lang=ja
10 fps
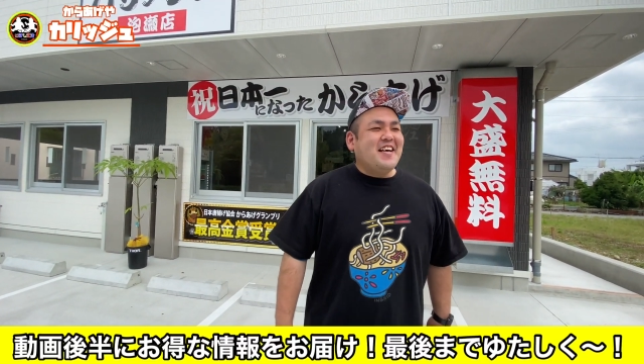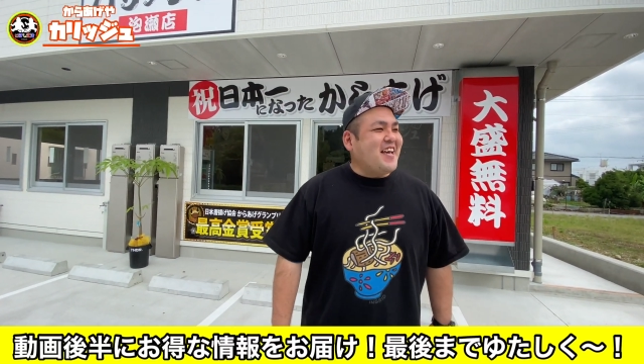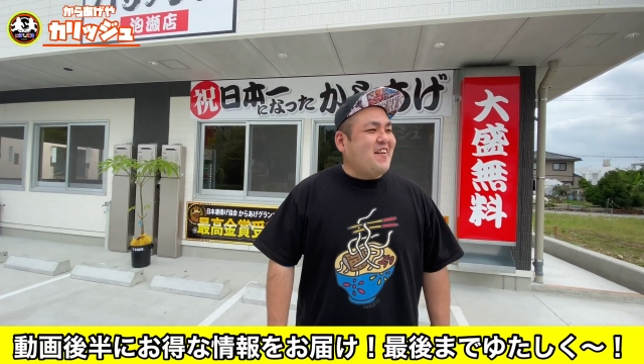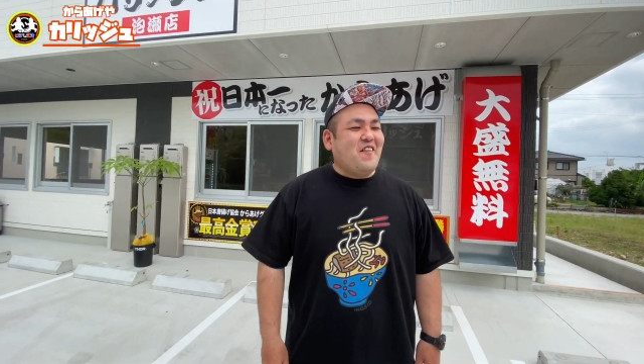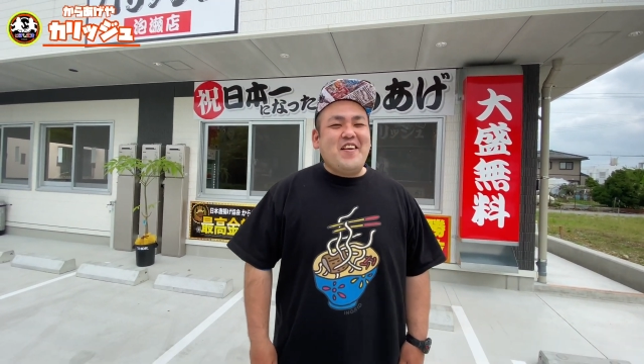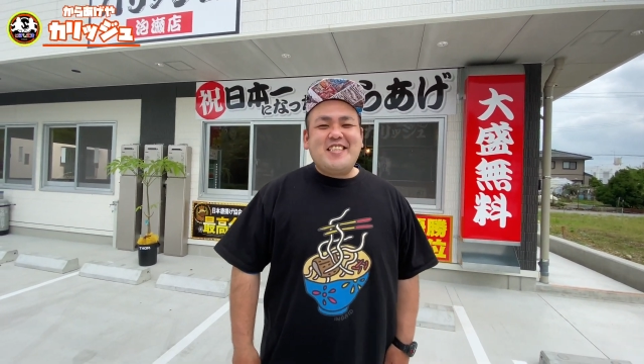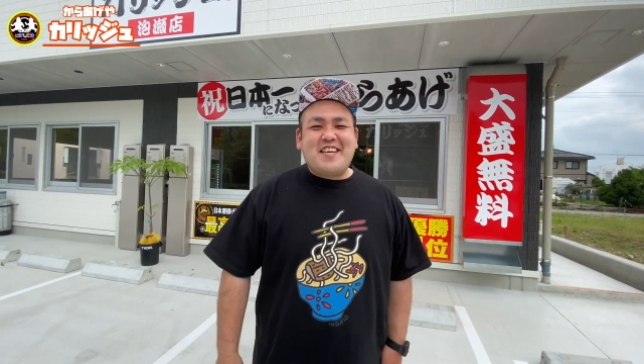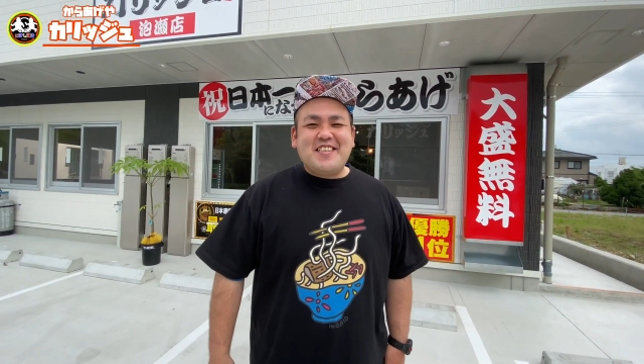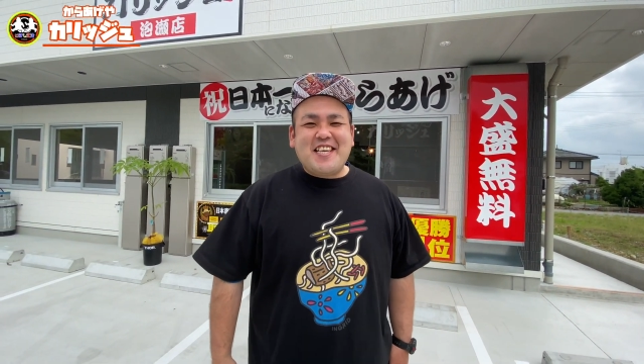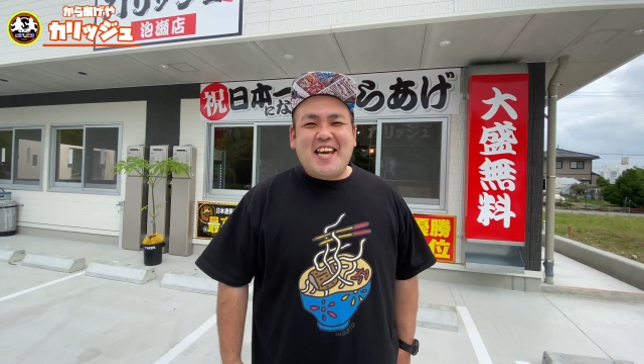や、もうめちゃ
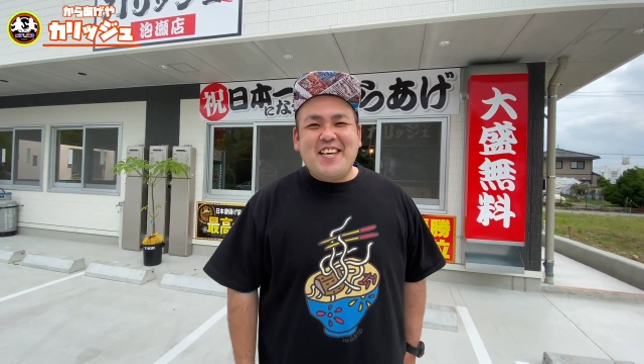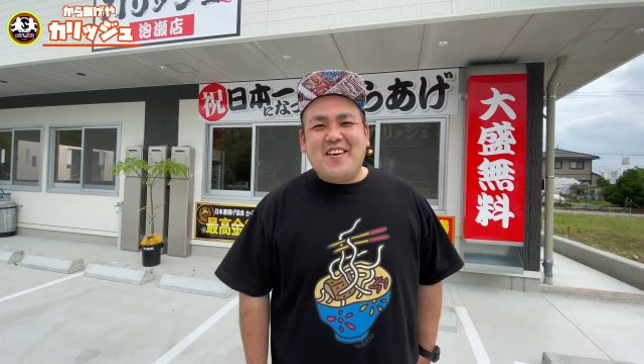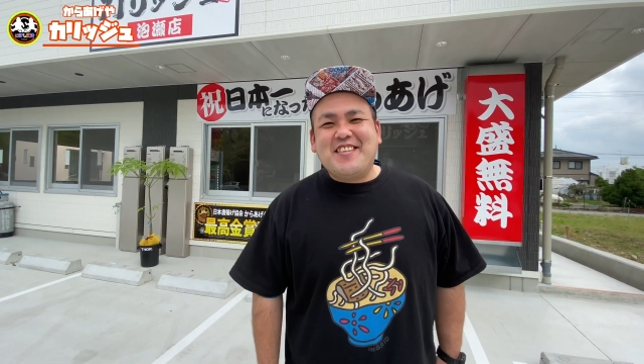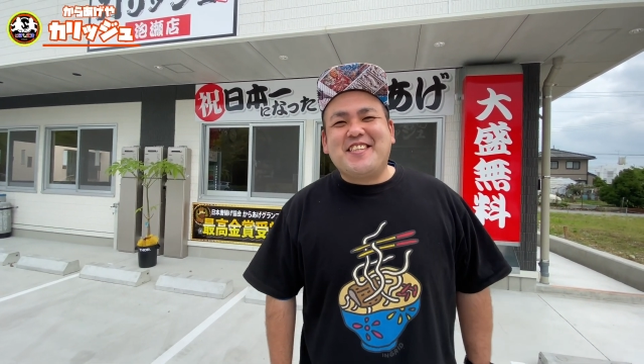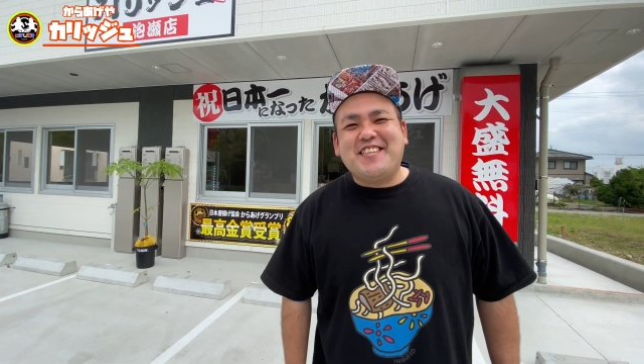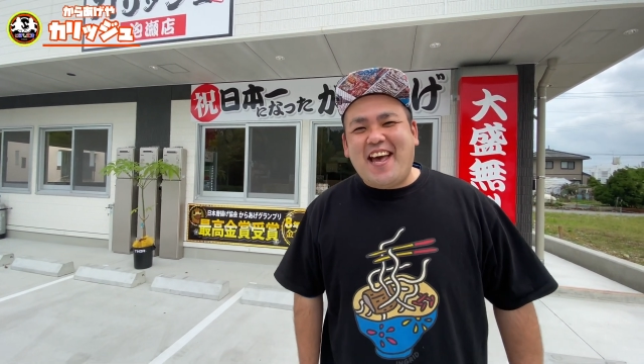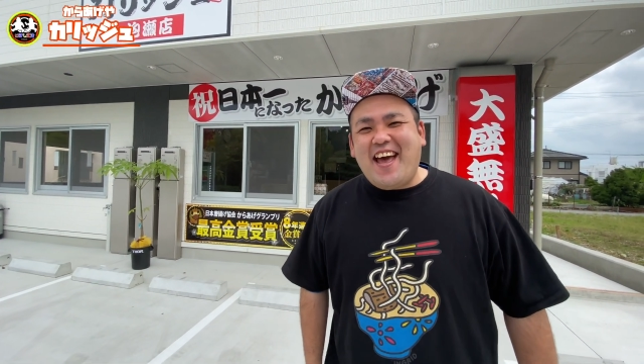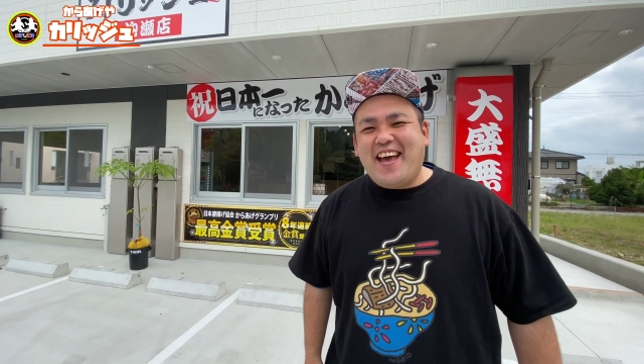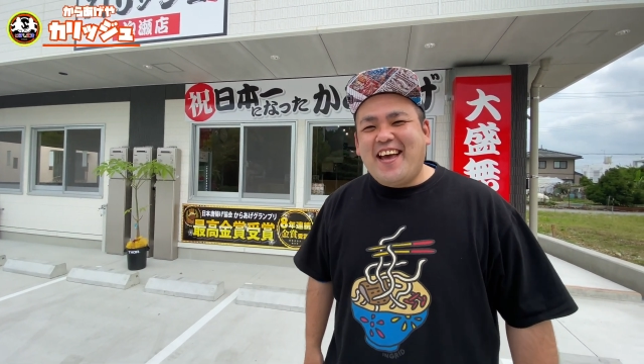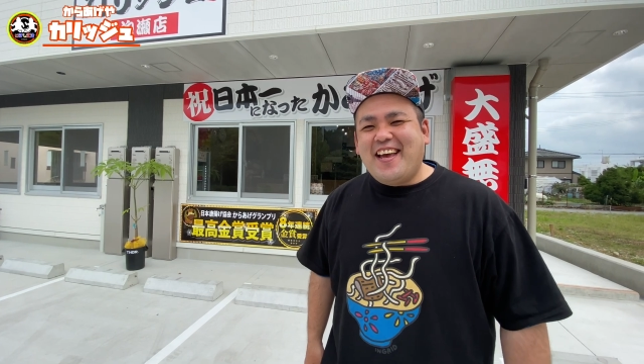くちゃいい匂いするね。
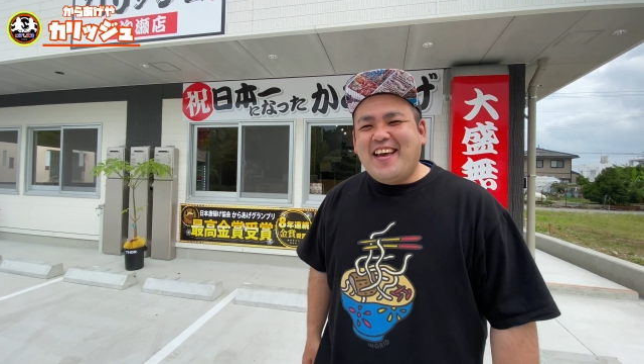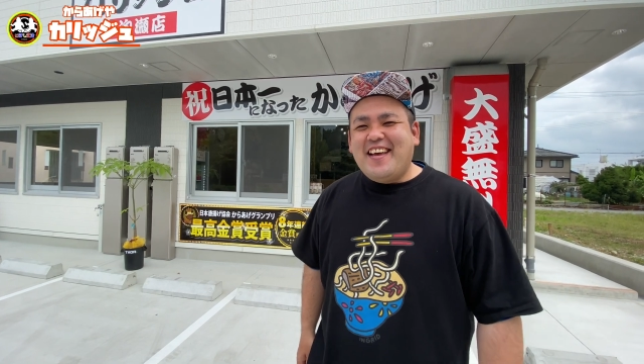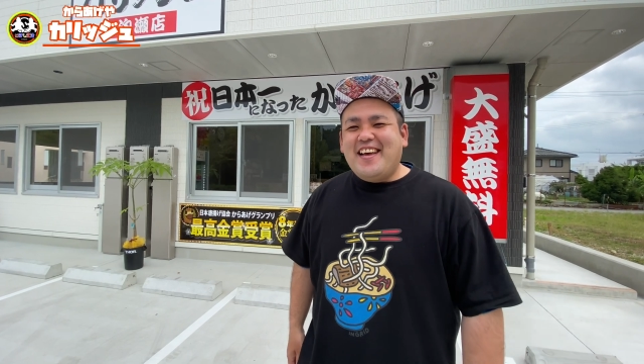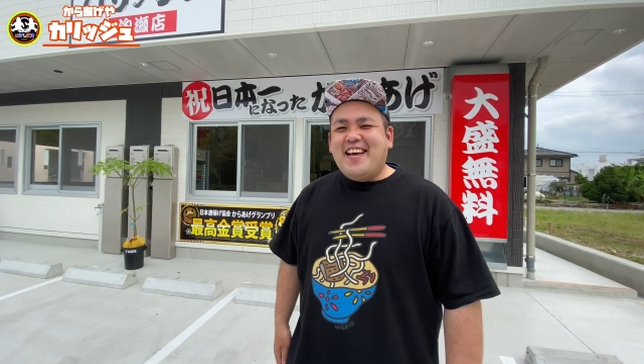する